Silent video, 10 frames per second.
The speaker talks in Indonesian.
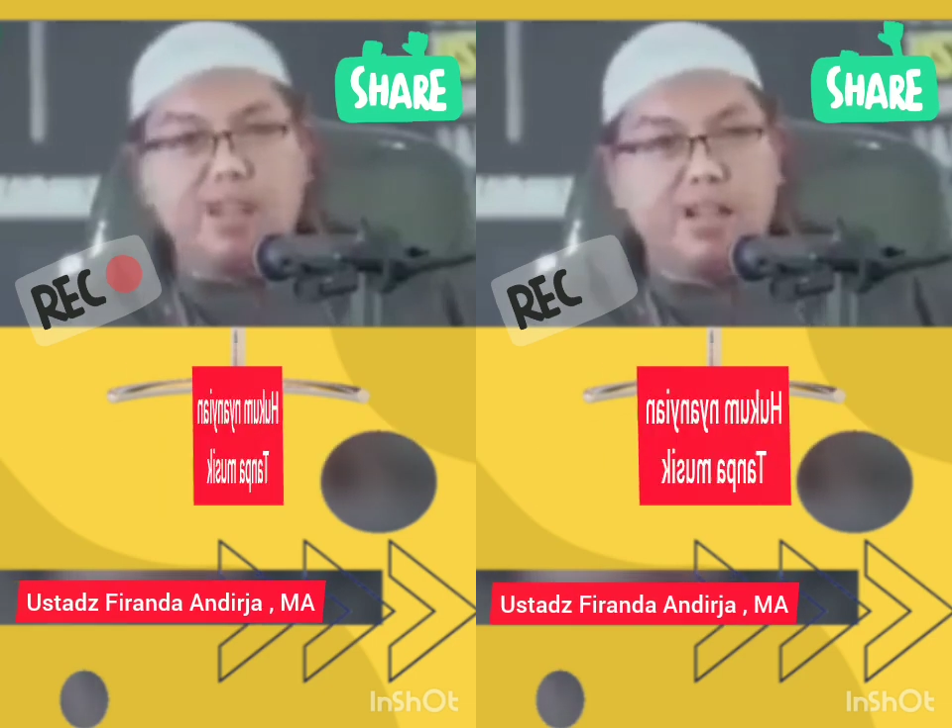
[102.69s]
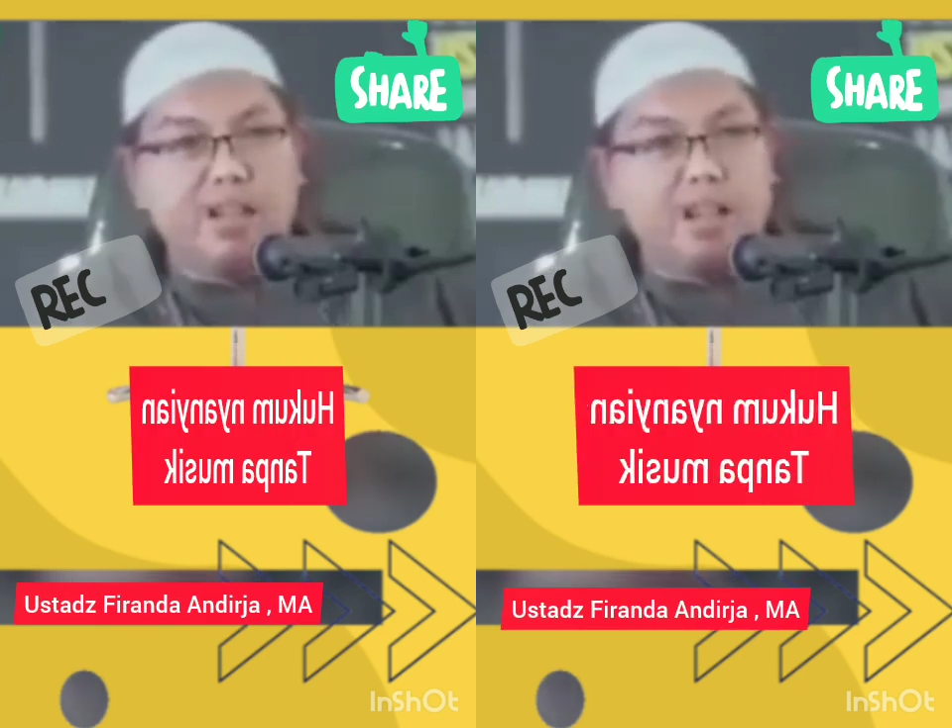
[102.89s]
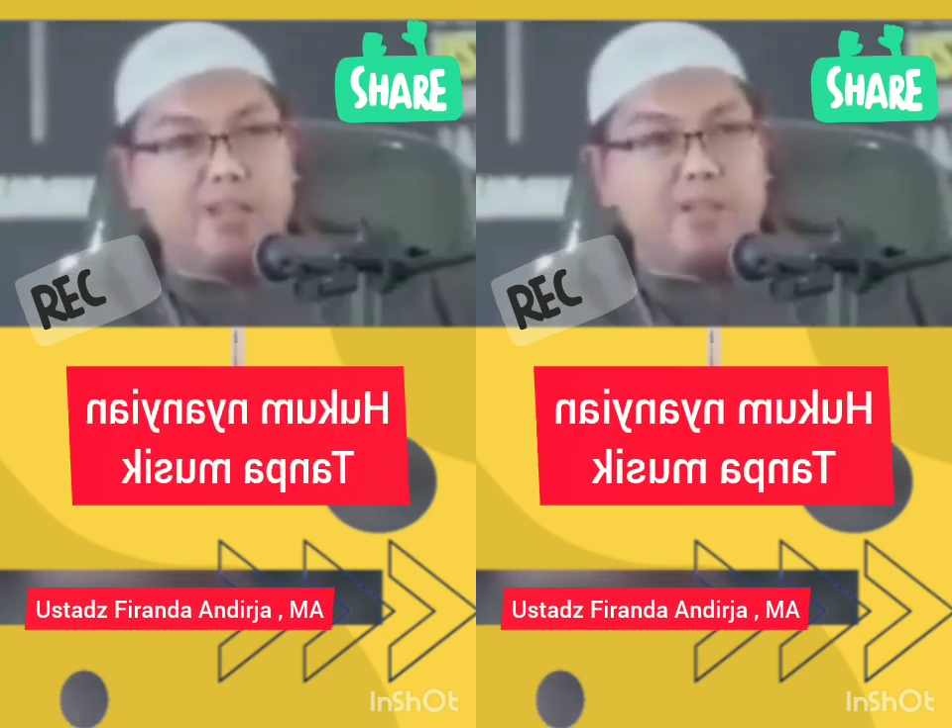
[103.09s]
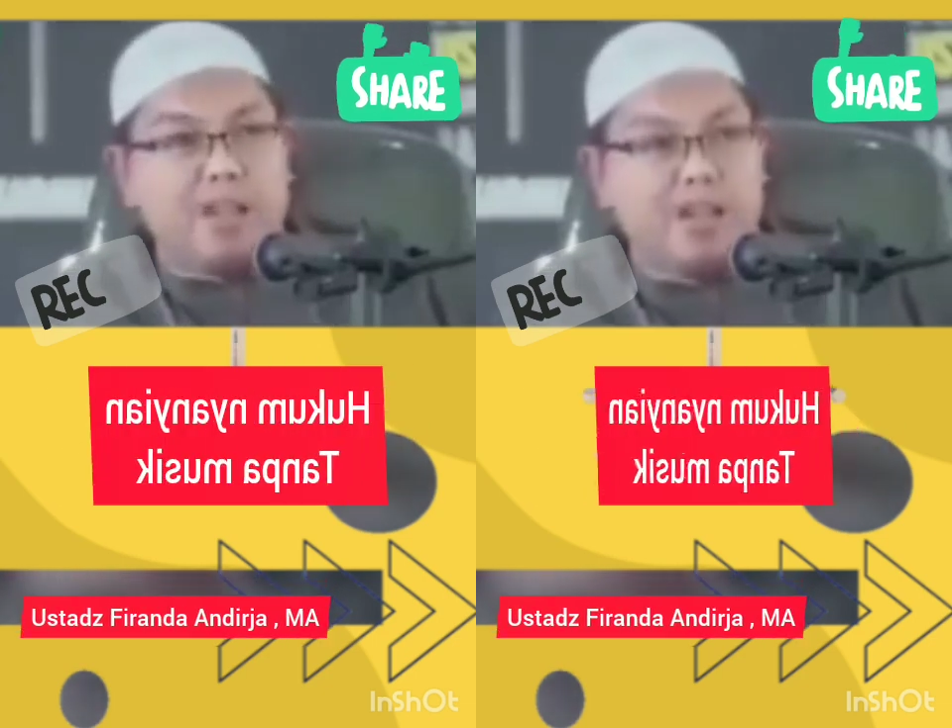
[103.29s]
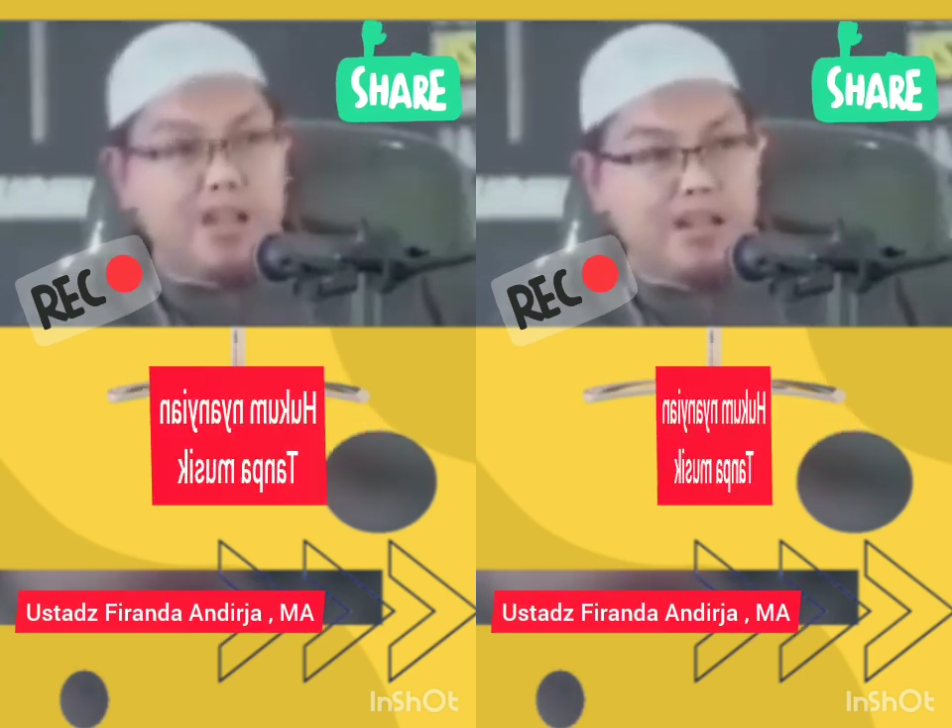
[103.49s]
tangannya karena
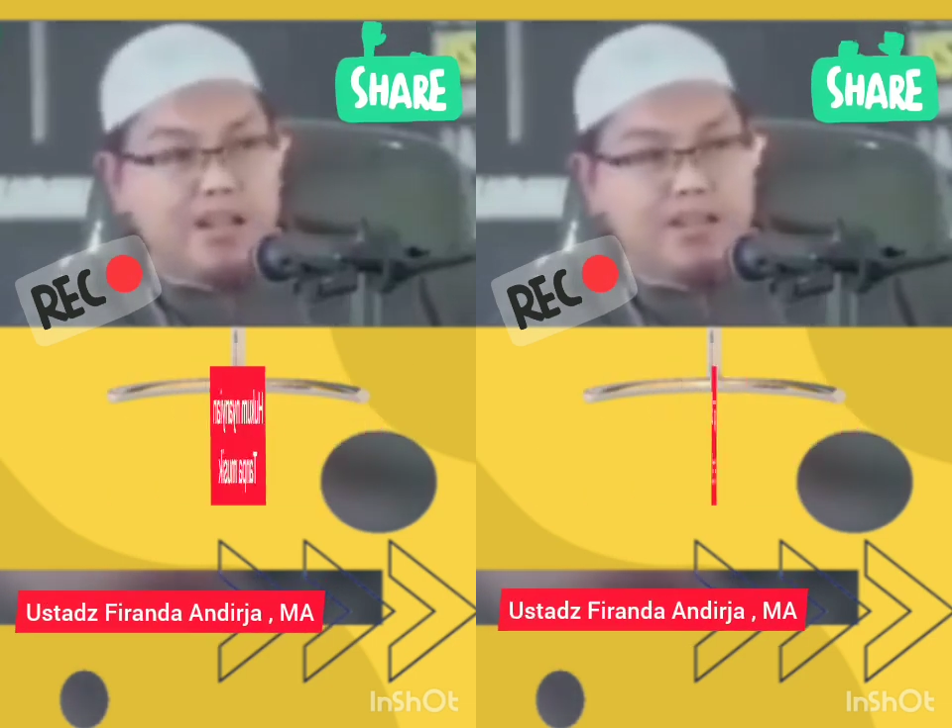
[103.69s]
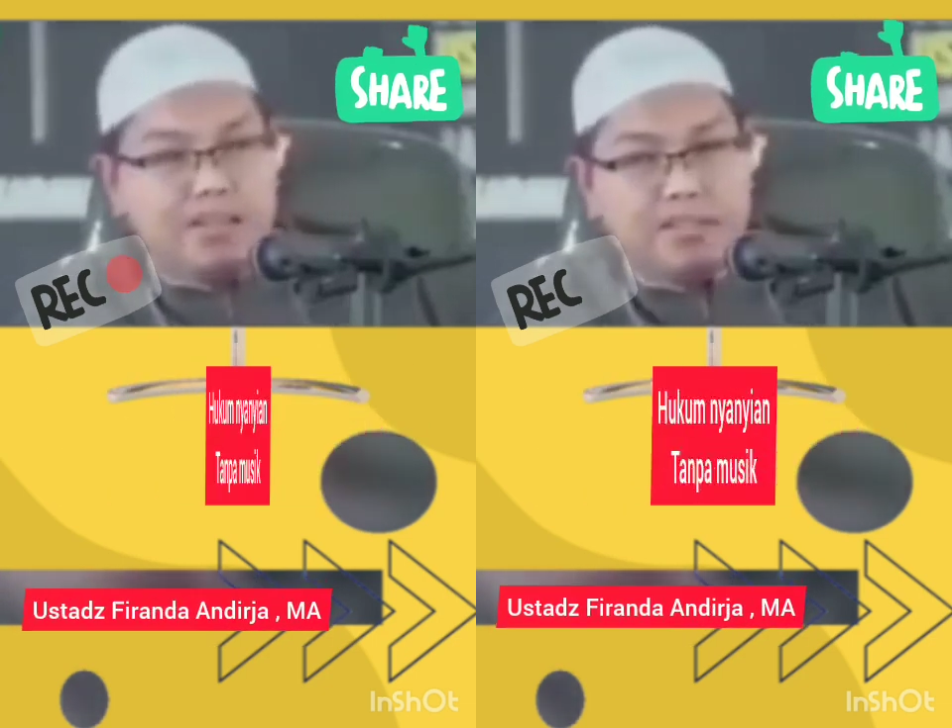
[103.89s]
perkara yang halal.